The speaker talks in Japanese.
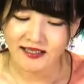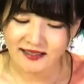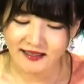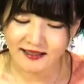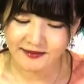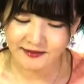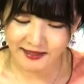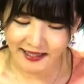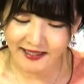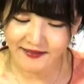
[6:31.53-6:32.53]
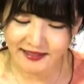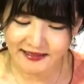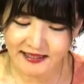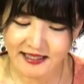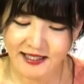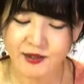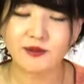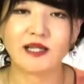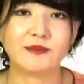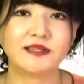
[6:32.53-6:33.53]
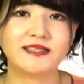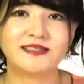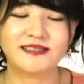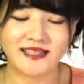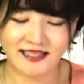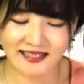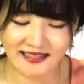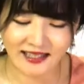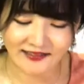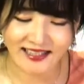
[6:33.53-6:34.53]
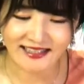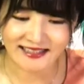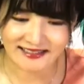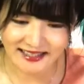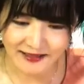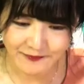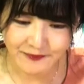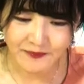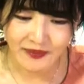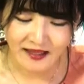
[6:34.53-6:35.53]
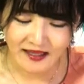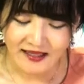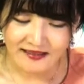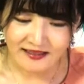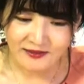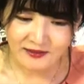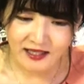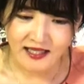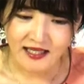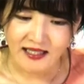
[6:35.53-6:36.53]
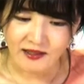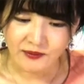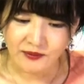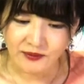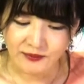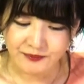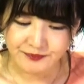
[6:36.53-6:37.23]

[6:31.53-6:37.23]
長く平和な社会を保ち続けてきたわけですね。ですので、そ